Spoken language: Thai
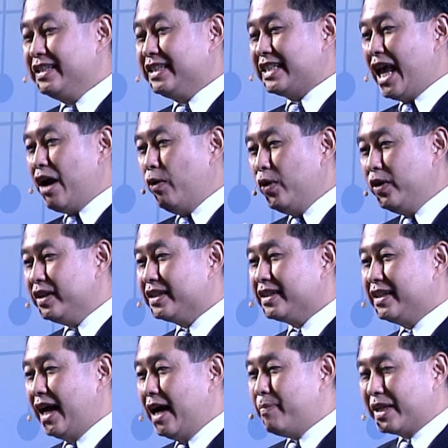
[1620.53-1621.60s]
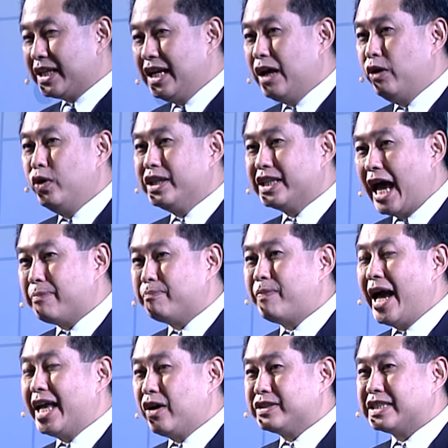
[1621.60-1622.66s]
เซลล์รุ่นแบคทีเรียรุ่นถัดไป
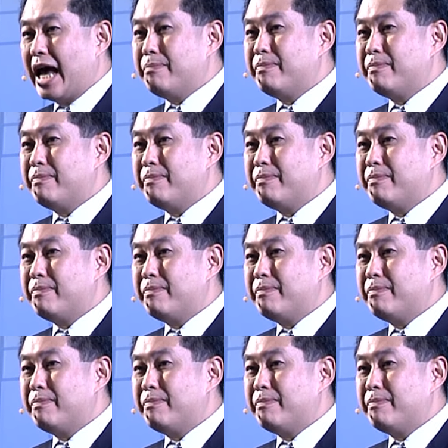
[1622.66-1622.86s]
ก็สา